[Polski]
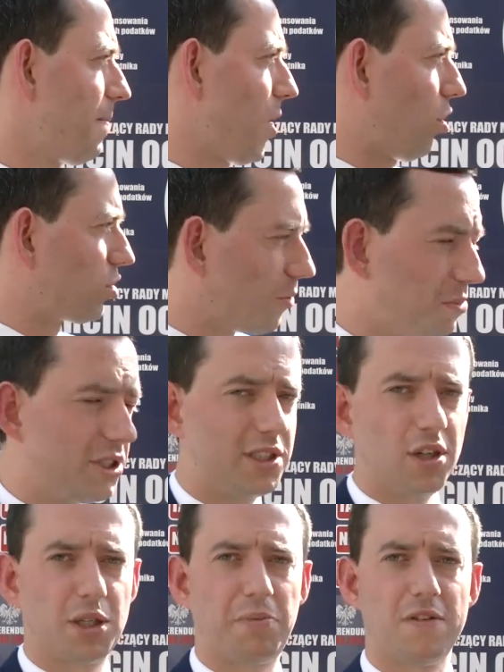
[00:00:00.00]

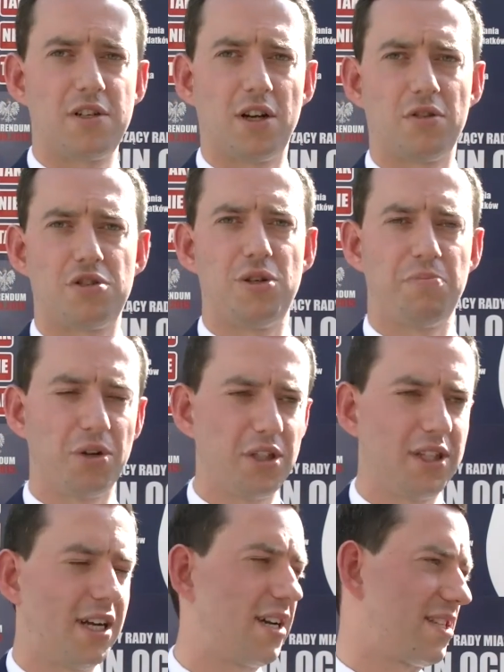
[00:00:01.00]
osobistej odpowiedzialności
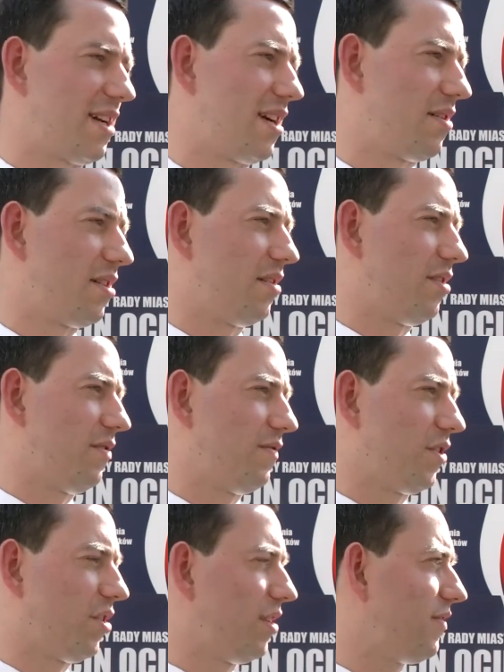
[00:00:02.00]
polityka za e,
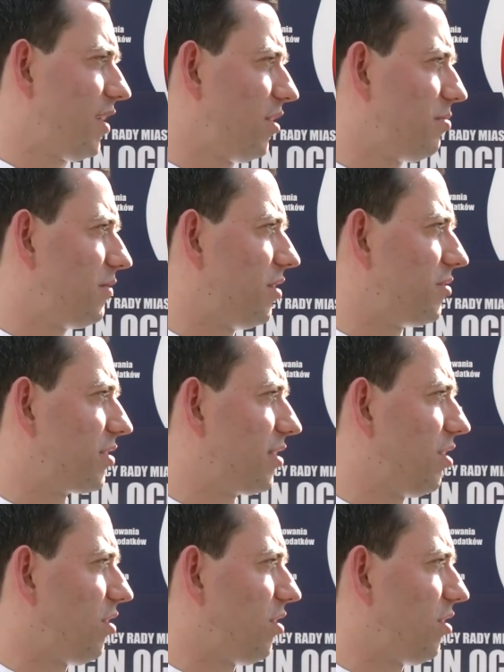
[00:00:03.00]
wykonywane obowiązki,